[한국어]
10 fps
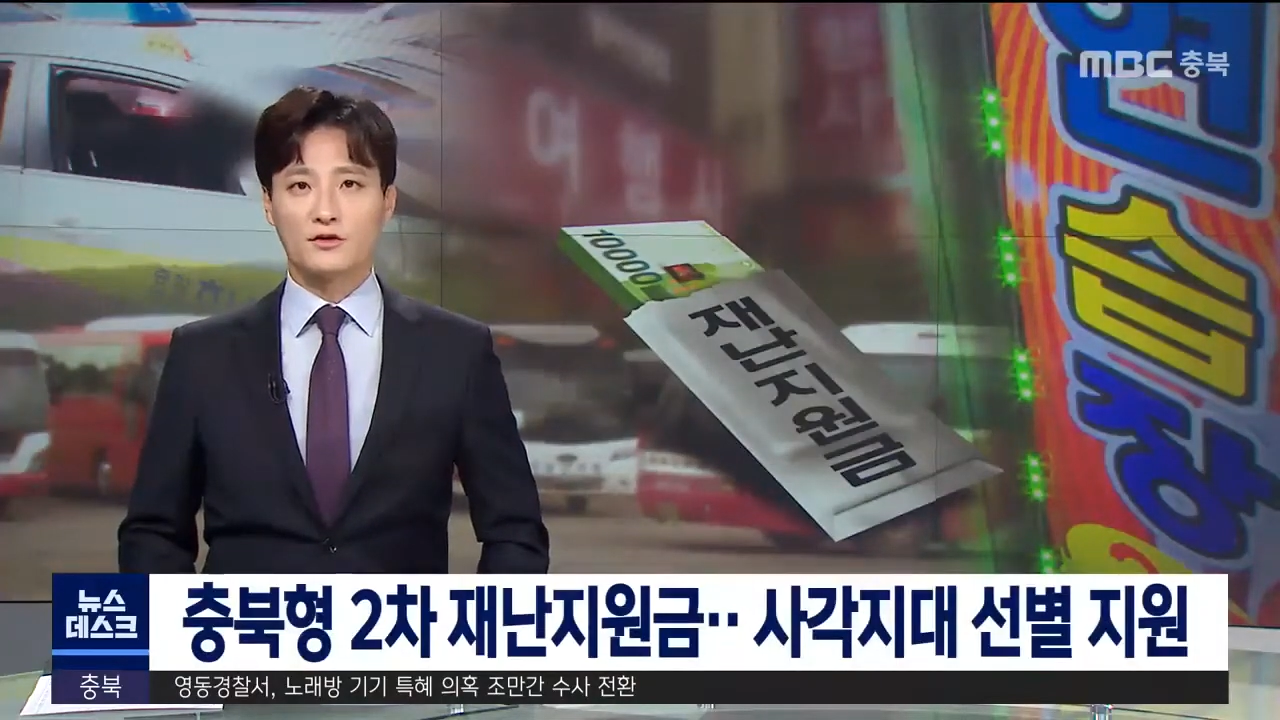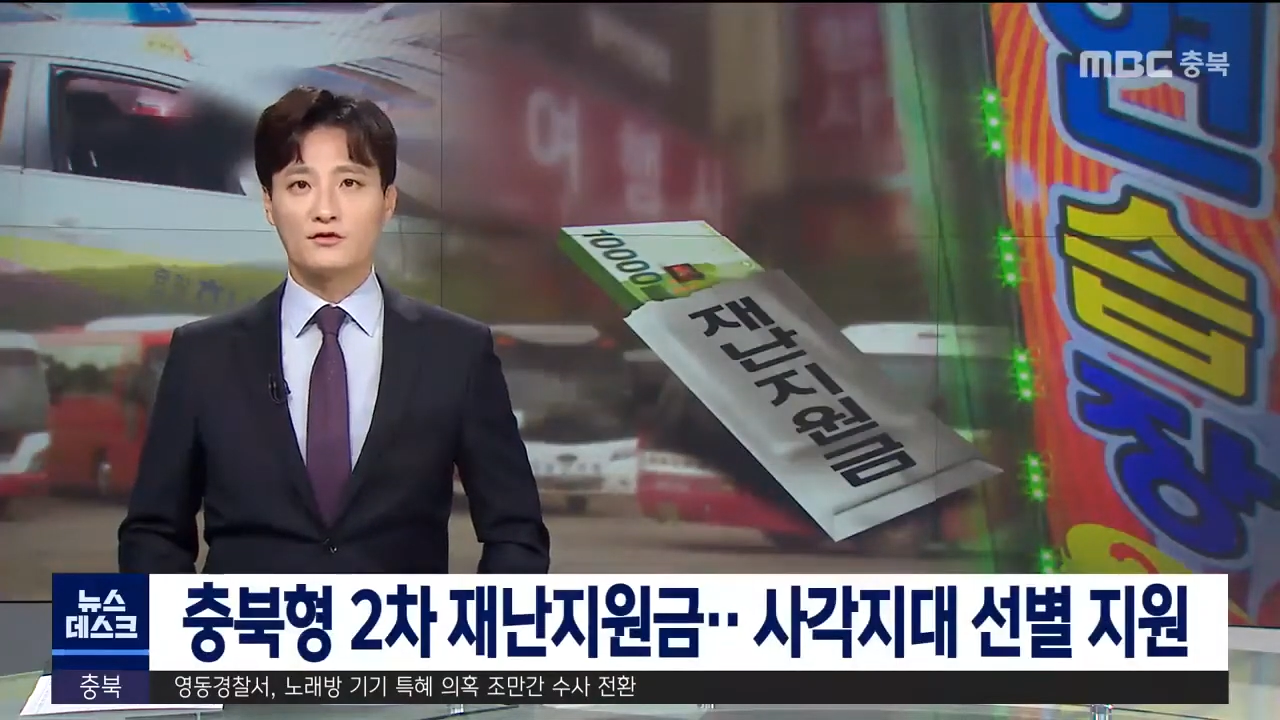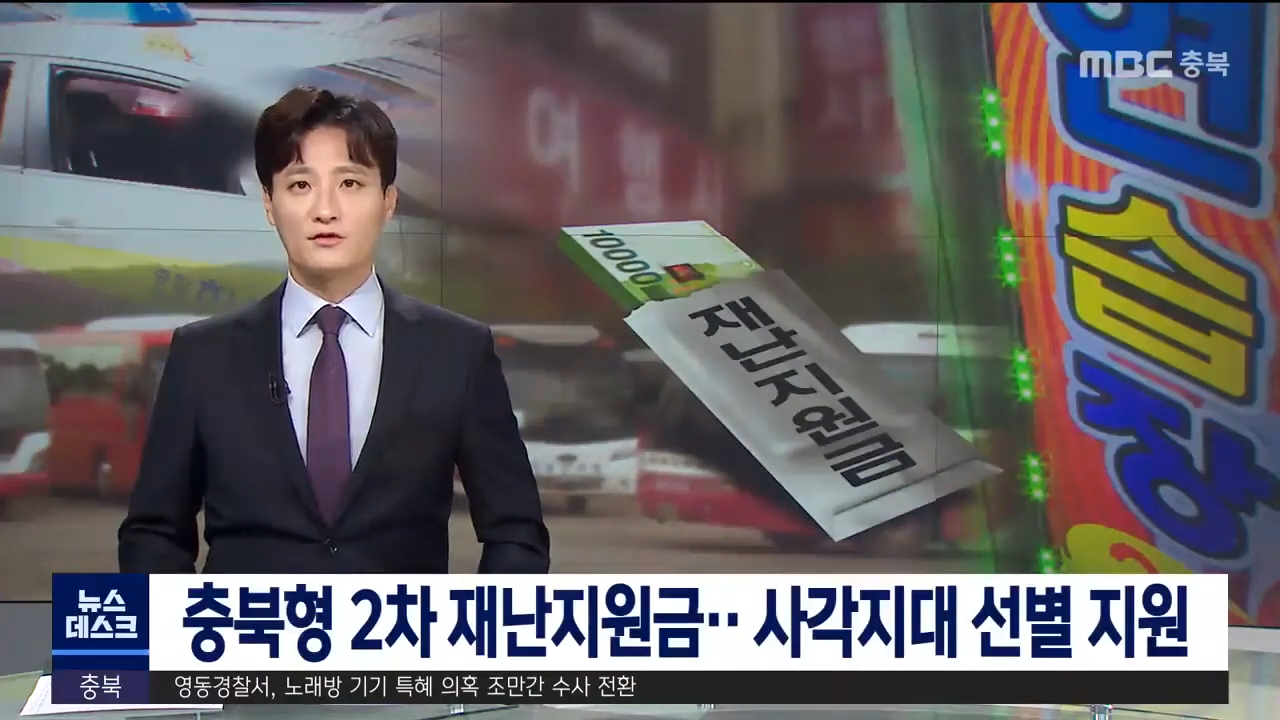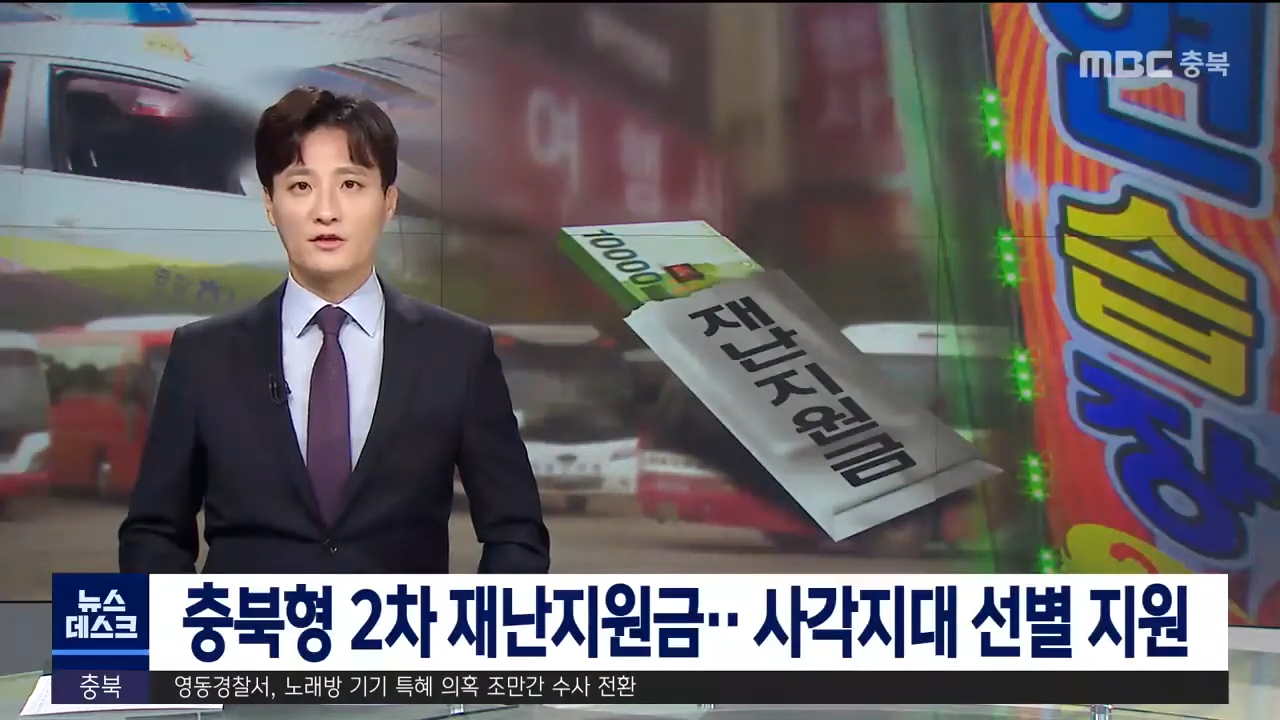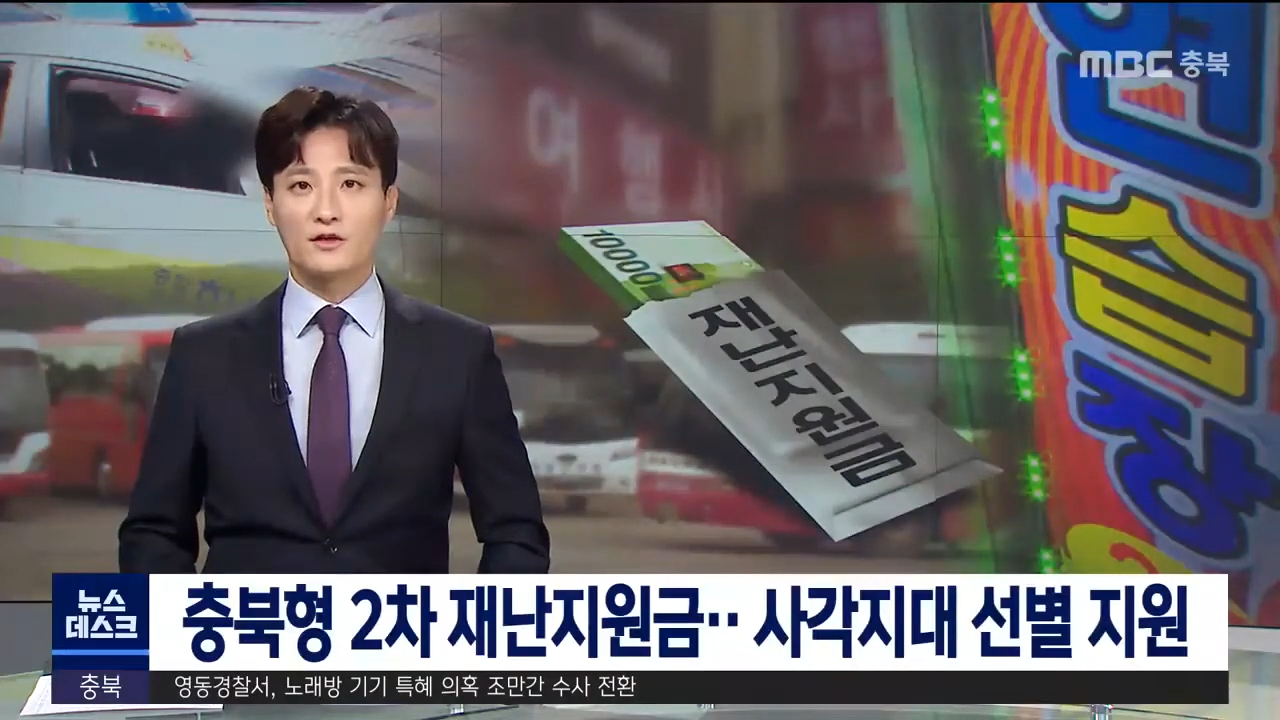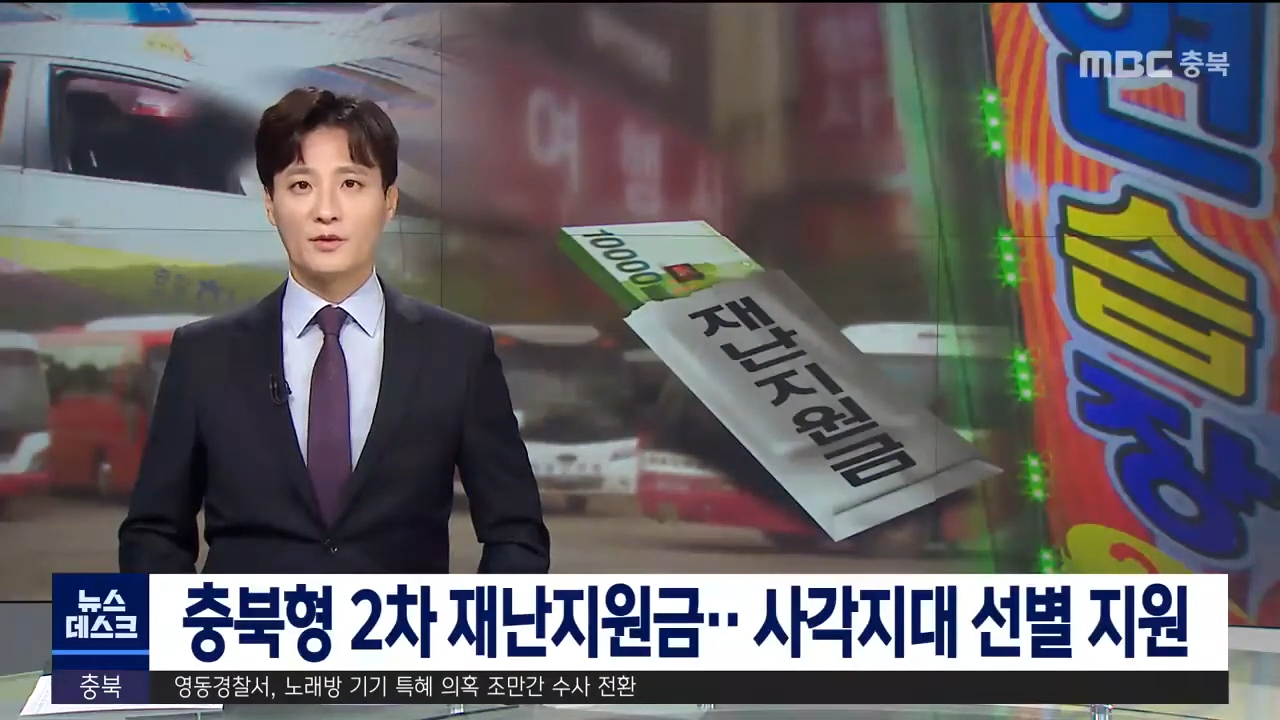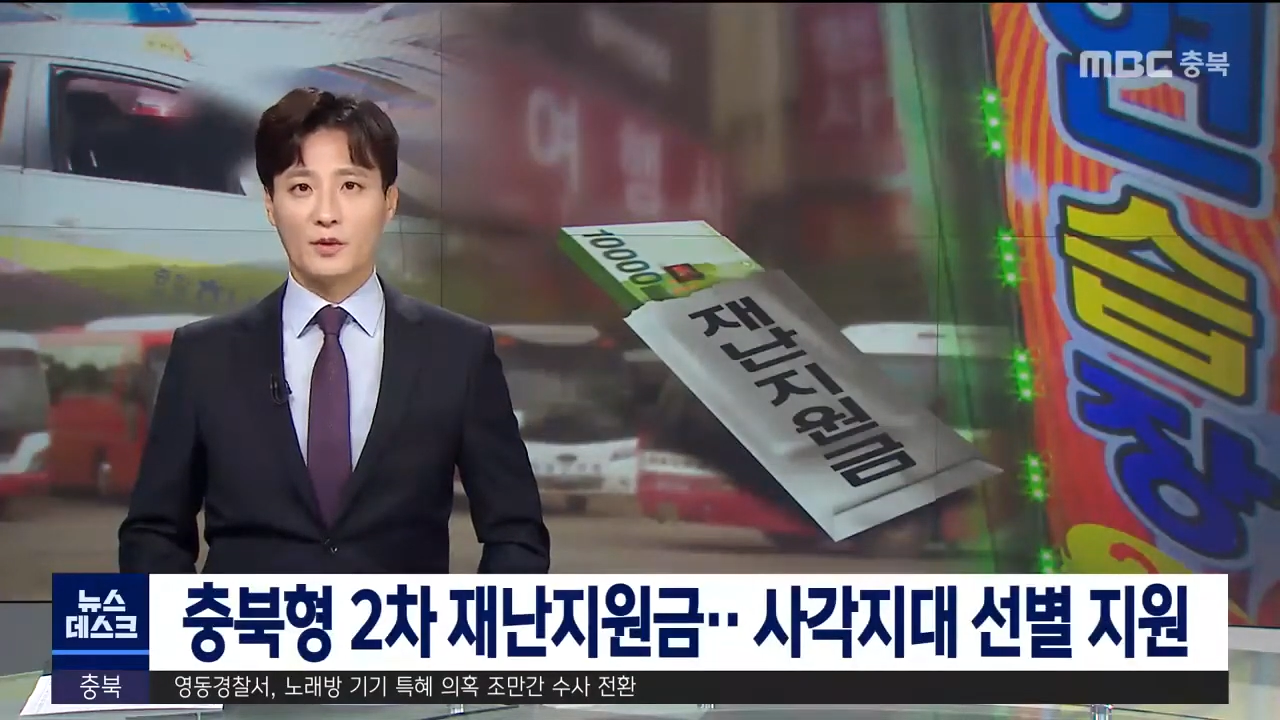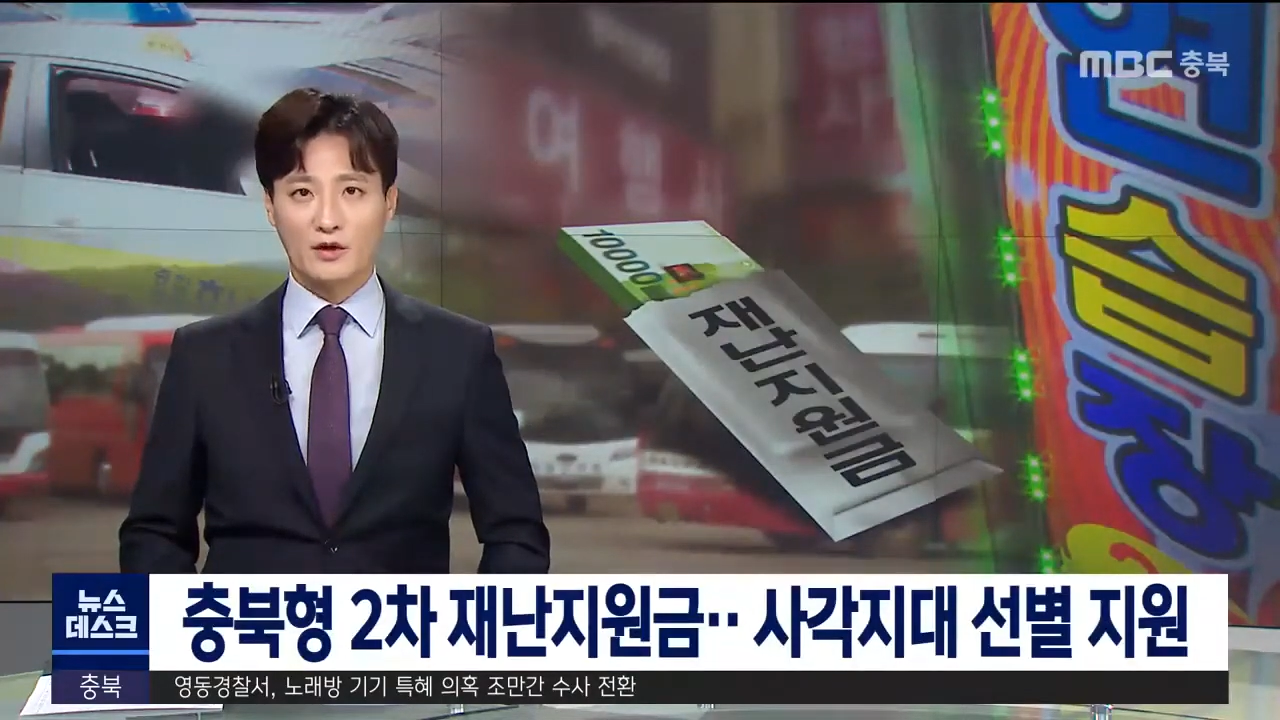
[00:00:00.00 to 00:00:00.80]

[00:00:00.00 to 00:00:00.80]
전 지급이